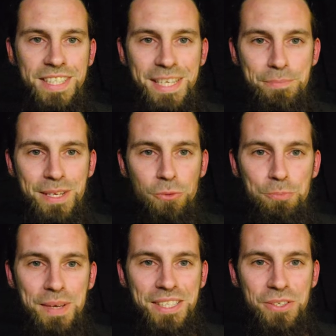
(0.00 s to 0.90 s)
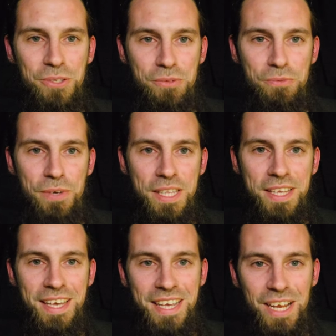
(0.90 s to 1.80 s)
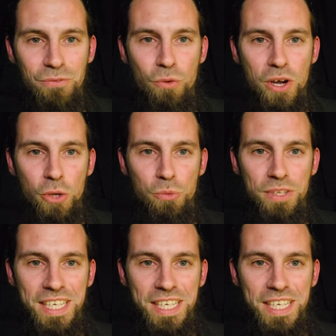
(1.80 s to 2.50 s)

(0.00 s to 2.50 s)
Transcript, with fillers: Des millions de personnes en sont fans et la voient comme une